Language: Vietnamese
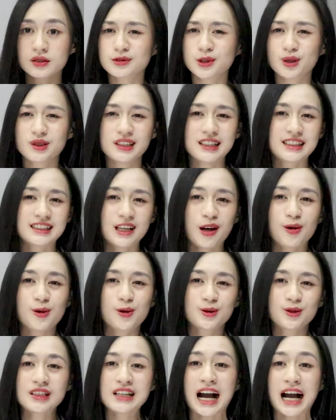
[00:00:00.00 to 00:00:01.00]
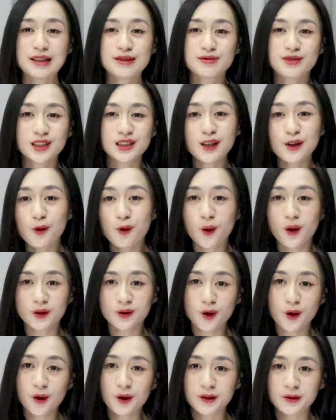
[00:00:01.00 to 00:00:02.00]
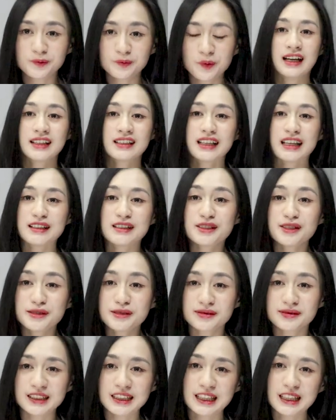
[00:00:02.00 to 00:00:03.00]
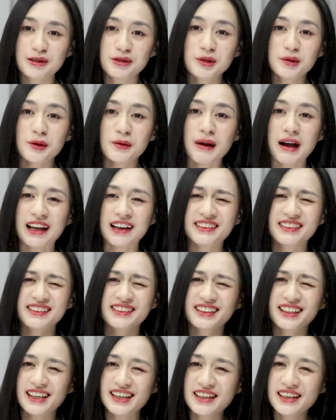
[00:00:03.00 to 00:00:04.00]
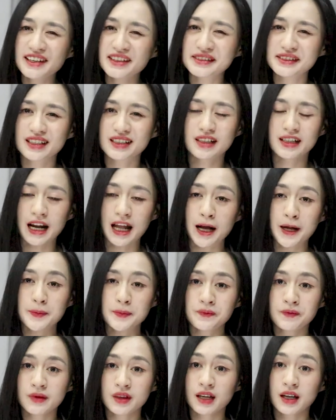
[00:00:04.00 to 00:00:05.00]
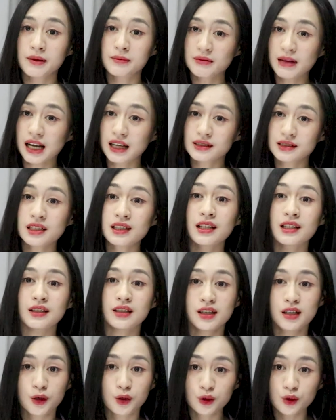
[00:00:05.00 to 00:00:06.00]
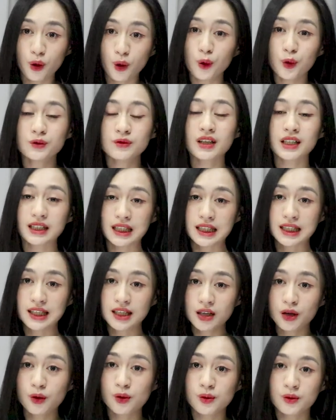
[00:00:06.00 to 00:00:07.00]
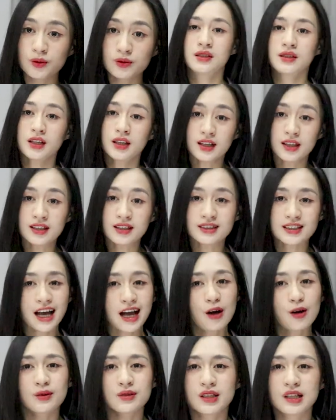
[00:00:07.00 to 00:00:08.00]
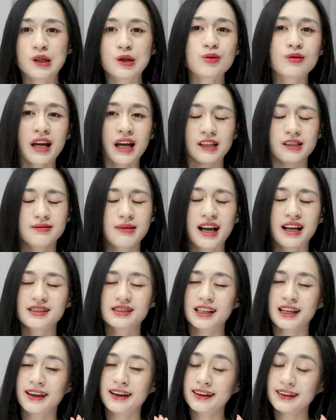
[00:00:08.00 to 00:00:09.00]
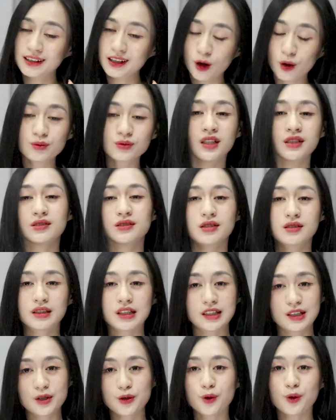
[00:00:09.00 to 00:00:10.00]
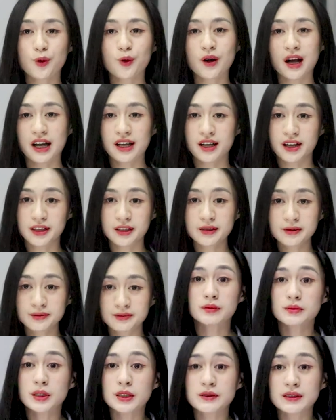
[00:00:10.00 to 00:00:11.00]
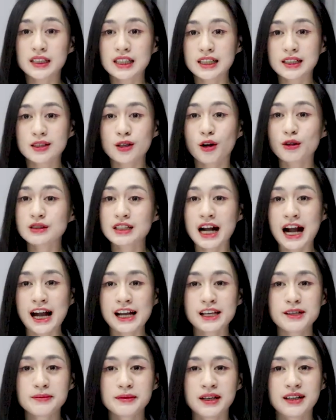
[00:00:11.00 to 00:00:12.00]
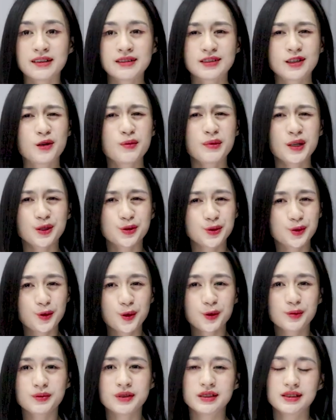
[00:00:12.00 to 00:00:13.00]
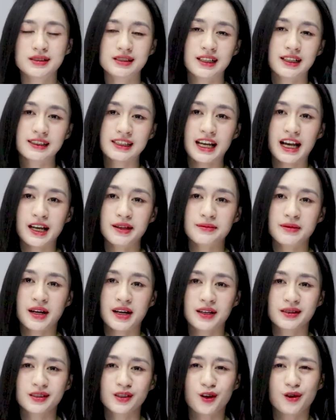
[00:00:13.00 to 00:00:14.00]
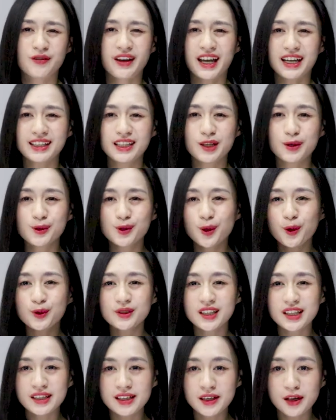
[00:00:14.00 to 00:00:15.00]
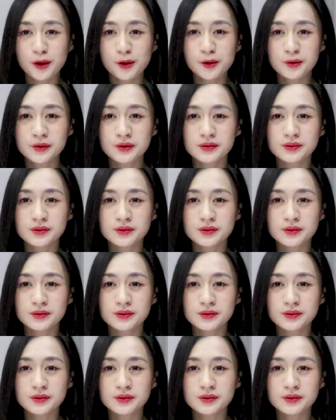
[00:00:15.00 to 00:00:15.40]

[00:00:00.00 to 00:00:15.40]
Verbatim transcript: Nó chỉ sau thức ăn và nước uống thôi. Thế nhưng nếu như mà bạn thể hiện ra rằng là bạn rất là thiếu thốn về tình yêu thì sao? Thì lúc này bạn sẽ không nhận được tình yêu của cô gái ấy. Bởi vì con gái mà không bị thu hút bởi những chàng trai mà có vẻ thiếu thốn tình yêu.